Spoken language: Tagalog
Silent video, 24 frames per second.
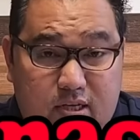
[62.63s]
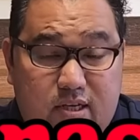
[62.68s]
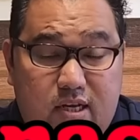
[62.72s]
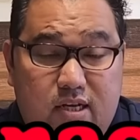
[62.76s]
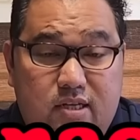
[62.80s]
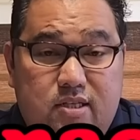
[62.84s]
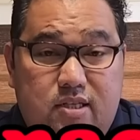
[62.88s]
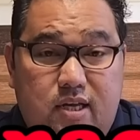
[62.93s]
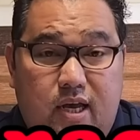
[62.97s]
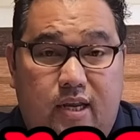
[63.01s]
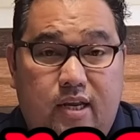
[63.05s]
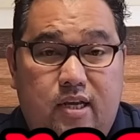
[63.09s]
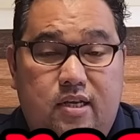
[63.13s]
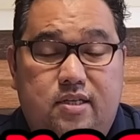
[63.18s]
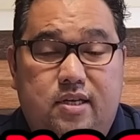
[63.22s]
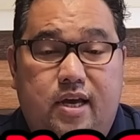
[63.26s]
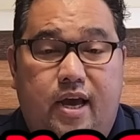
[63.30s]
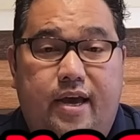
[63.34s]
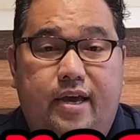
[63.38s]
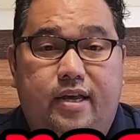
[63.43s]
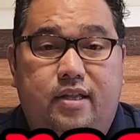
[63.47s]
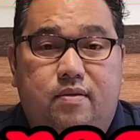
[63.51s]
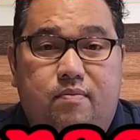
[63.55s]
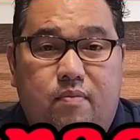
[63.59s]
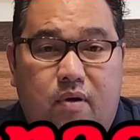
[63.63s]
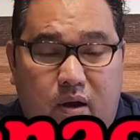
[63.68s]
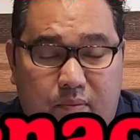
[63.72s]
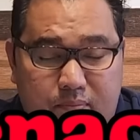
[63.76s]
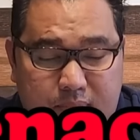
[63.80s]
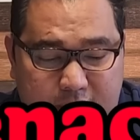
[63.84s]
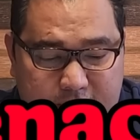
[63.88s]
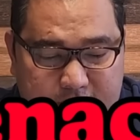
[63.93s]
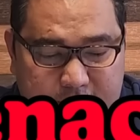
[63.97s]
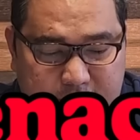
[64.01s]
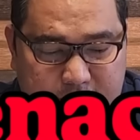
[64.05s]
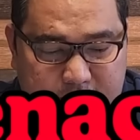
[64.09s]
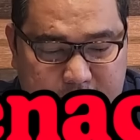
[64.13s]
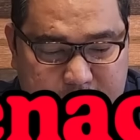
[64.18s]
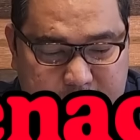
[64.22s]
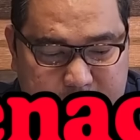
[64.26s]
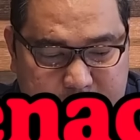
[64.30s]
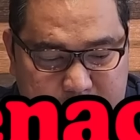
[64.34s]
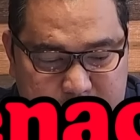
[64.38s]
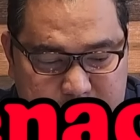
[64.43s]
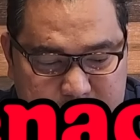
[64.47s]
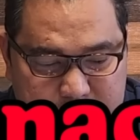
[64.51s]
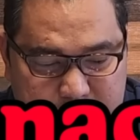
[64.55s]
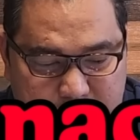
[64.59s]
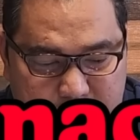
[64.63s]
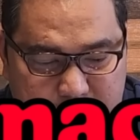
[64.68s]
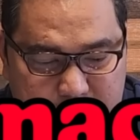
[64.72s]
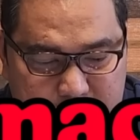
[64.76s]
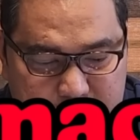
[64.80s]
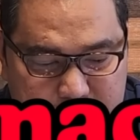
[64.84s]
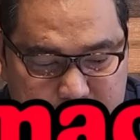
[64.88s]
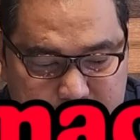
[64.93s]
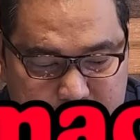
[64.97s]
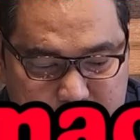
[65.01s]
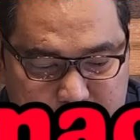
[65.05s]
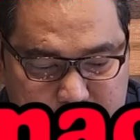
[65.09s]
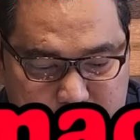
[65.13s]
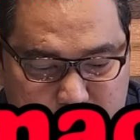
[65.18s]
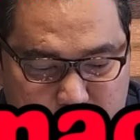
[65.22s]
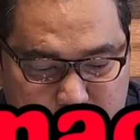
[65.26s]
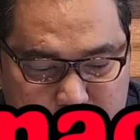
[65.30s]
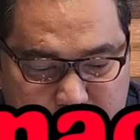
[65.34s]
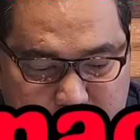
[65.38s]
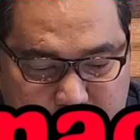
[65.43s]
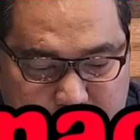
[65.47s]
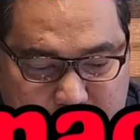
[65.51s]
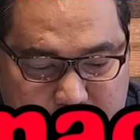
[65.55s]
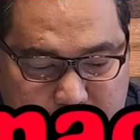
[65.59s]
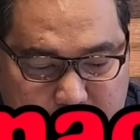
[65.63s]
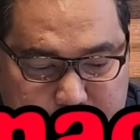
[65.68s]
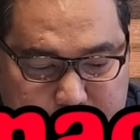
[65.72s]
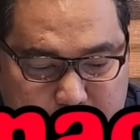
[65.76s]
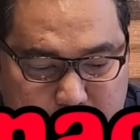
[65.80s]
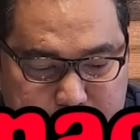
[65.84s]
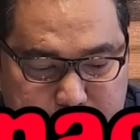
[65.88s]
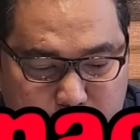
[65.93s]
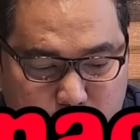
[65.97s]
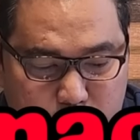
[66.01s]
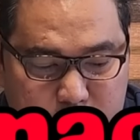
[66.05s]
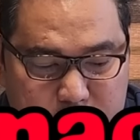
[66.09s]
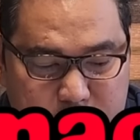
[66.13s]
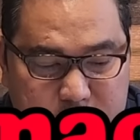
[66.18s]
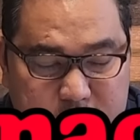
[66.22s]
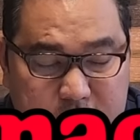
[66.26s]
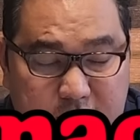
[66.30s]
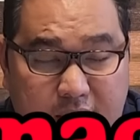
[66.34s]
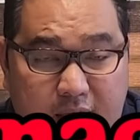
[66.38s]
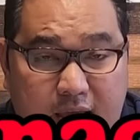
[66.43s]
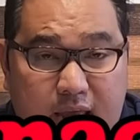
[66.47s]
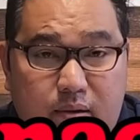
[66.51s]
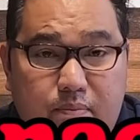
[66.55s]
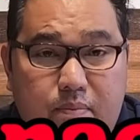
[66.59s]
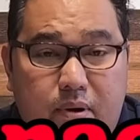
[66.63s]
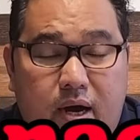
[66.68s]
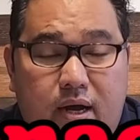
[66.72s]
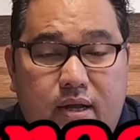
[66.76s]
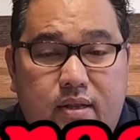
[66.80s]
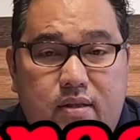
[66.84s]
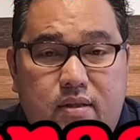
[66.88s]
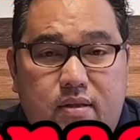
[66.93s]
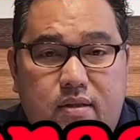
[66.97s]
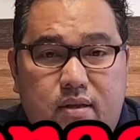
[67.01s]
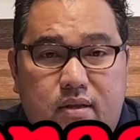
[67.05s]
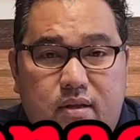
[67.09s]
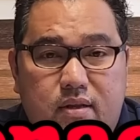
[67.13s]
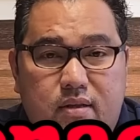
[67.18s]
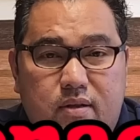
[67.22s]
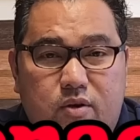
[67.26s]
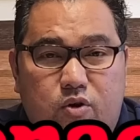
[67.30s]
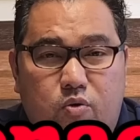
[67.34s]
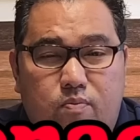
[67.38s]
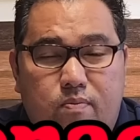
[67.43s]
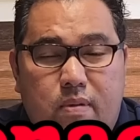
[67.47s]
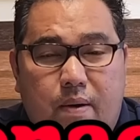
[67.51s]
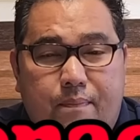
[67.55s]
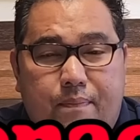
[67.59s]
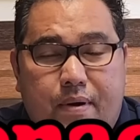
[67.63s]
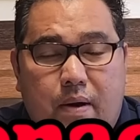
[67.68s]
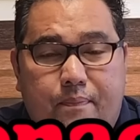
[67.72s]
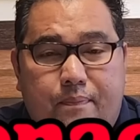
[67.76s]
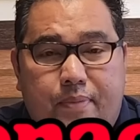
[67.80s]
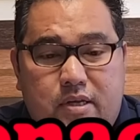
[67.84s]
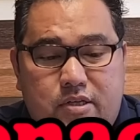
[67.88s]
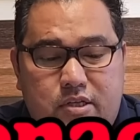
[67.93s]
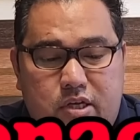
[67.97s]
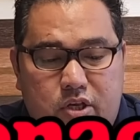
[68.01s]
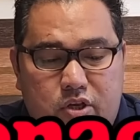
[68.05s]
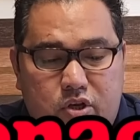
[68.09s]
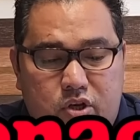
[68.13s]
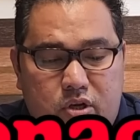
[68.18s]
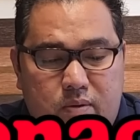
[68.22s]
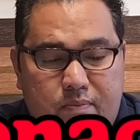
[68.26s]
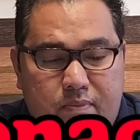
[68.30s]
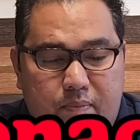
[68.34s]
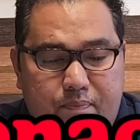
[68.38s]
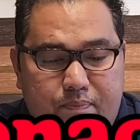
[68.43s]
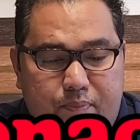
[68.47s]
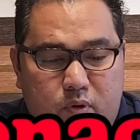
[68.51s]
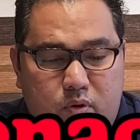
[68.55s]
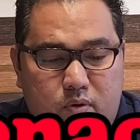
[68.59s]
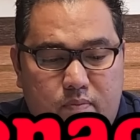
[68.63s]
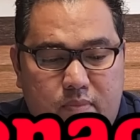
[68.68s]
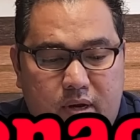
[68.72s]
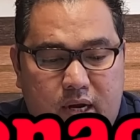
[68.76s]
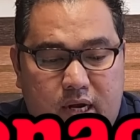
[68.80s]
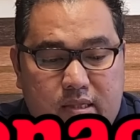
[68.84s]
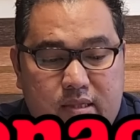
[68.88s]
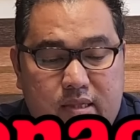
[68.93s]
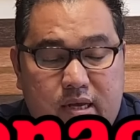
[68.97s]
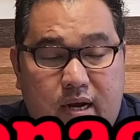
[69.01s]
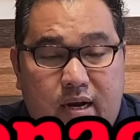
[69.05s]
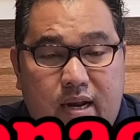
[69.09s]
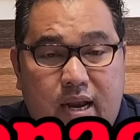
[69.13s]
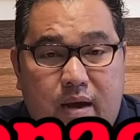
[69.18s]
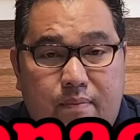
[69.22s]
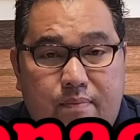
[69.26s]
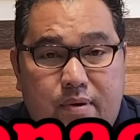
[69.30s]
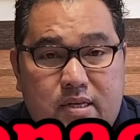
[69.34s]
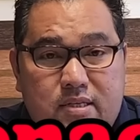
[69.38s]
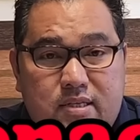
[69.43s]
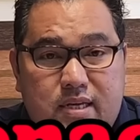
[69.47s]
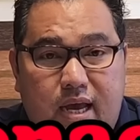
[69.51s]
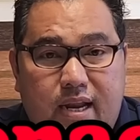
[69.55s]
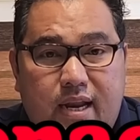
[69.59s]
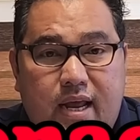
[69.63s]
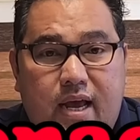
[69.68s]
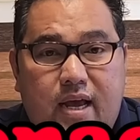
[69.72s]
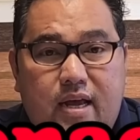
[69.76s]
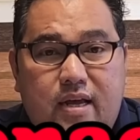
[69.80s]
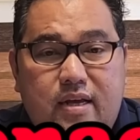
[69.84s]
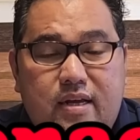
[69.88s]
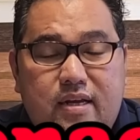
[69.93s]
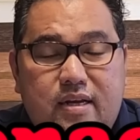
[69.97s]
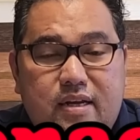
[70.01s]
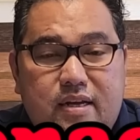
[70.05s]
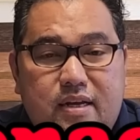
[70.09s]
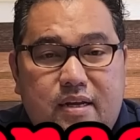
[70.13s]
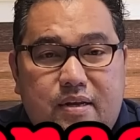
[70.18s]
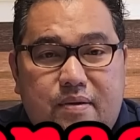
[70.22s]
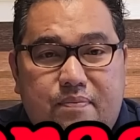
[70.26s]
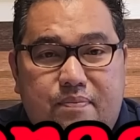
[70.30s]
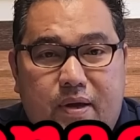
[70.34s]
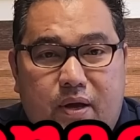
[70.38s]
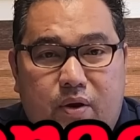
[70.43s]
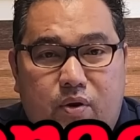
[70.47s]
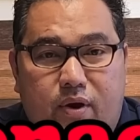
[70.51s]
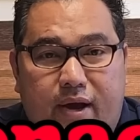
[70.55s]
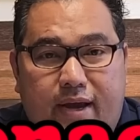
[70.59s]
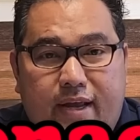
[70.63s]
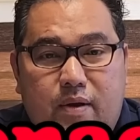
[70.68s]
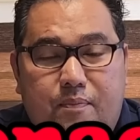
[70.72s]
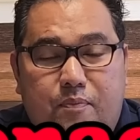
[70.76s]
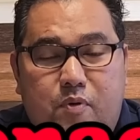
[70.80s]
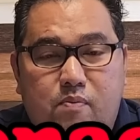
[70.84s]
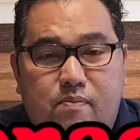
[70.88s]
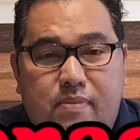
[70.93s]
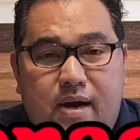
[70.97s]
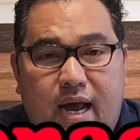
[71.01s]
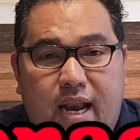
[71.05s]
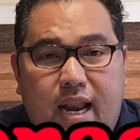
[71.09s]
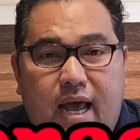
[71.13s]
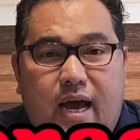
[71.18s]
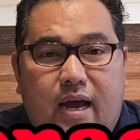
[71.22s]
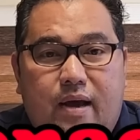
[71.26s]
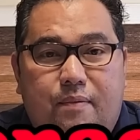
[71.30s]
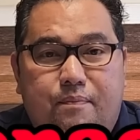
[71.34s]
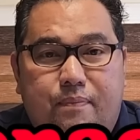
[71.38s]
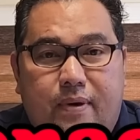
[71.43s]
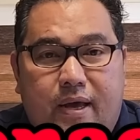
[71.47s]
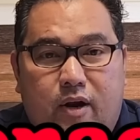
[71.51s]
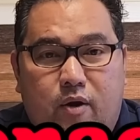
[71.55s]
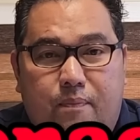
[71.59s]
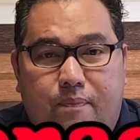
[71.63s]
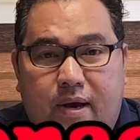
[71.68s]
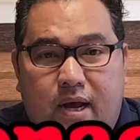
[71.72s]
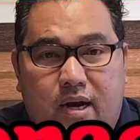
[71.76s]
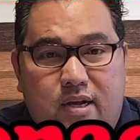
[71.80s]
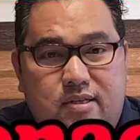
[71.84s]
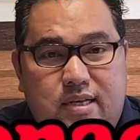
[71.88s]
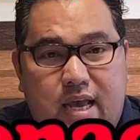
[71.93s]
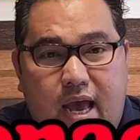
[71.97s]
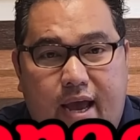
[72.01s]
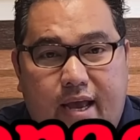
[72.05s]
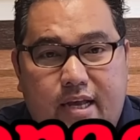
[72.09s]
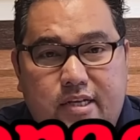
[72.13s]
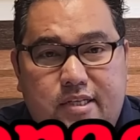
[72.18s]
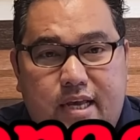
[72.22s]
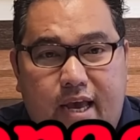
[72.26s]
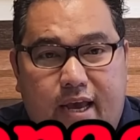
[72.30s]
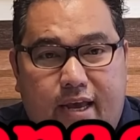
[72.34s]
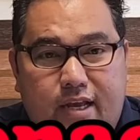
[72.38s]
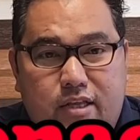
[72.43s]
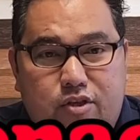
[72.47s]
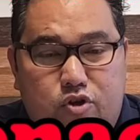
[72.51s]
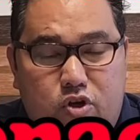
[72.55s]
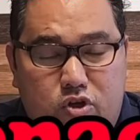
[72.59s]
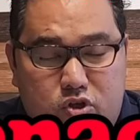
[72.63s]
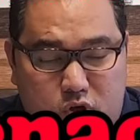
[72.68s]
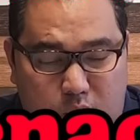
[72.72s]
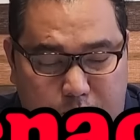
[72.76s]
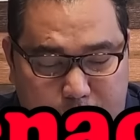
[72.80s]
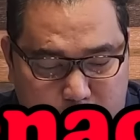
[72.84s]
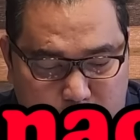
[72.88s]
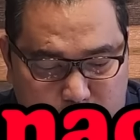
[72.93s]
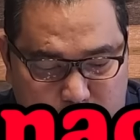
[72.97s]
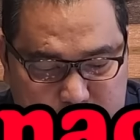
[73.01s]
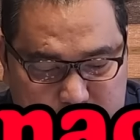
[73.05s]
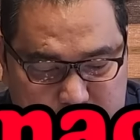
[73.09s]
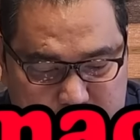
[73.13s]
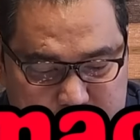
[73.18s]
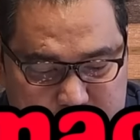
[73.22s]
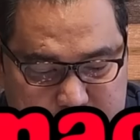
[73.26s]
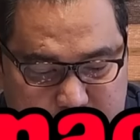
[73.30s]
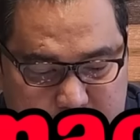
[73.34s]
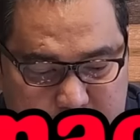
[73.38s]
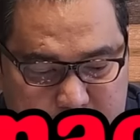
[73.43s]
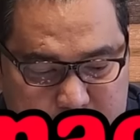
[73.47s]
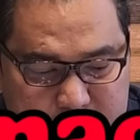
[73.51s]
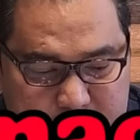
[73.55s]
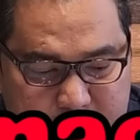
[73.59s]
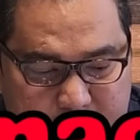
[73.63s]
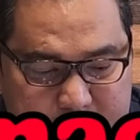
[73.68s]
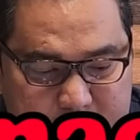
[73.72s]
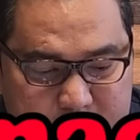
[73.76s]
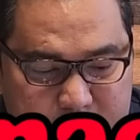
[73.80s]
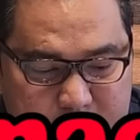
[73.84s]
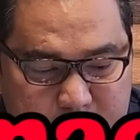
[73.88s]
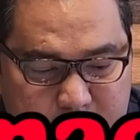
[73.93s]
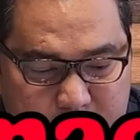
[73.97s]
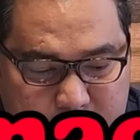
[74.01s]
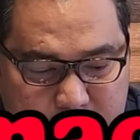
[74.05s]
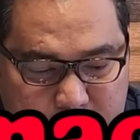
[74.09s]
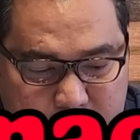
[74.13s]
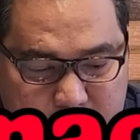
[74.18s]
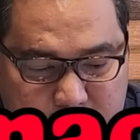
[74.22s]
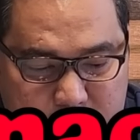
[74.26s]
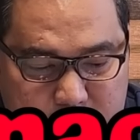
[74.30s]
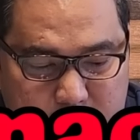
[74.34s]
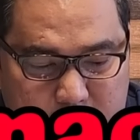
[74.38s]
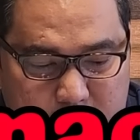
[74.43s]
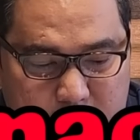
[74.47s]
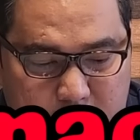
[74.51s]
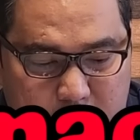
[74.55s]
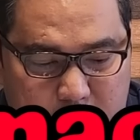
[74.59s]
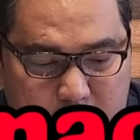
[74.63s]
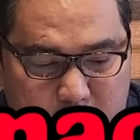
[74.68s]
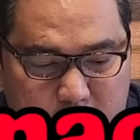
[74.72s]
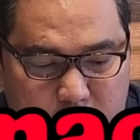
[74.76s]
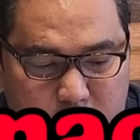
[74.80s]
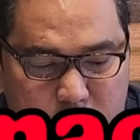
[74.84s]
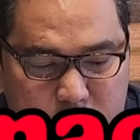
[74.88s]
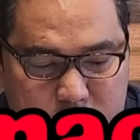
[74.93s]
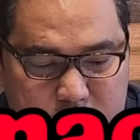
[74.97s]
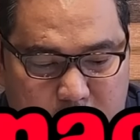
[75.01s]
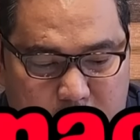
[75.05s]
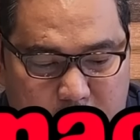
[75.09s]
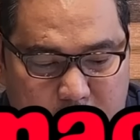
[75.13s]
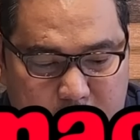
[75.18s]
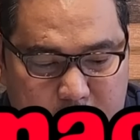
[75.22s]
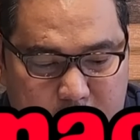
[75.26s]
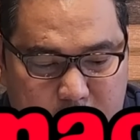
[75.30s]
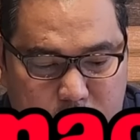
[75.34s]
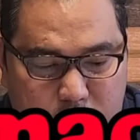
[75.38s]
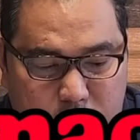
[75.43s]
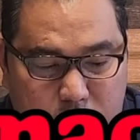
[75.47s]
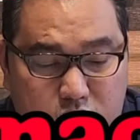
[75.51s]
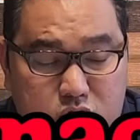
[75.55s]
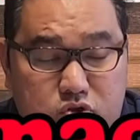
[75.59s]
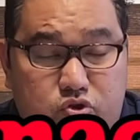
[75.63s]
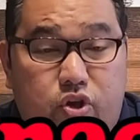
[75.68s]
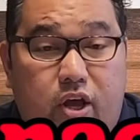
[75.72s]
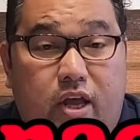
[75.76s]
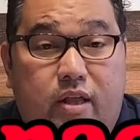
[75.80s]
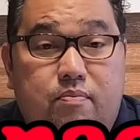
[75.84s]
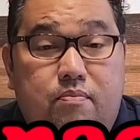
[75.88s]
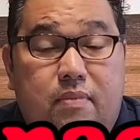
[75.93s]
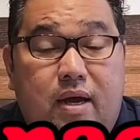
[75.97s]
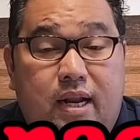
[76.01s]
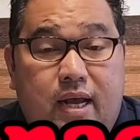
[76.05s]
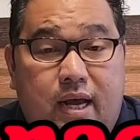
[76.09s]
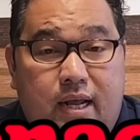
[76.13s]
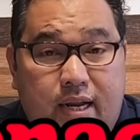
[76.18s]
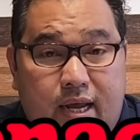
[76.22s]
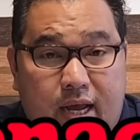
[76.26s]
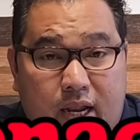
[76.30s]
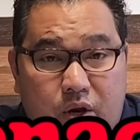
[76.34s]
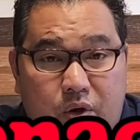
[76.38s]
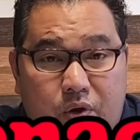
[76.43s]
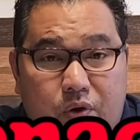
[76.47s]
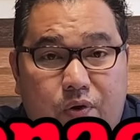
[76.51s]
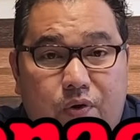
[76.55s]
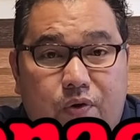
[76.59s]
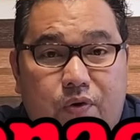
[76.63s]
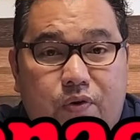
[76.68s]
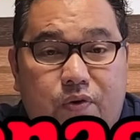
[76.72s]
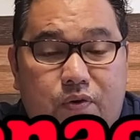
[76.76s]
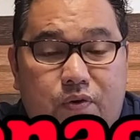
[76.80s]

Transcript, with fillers: na si Sunnyside, mga bayang karerista. So nakalaban po niya si Ivan. Kung mapapansin niyo naman po, magandang laban sana. Pero kayo na pong bahala. Pero para sa akin, second choice ko po, si Sunnyside. Tingin ko kung sakaling gugustuhin, mananalo.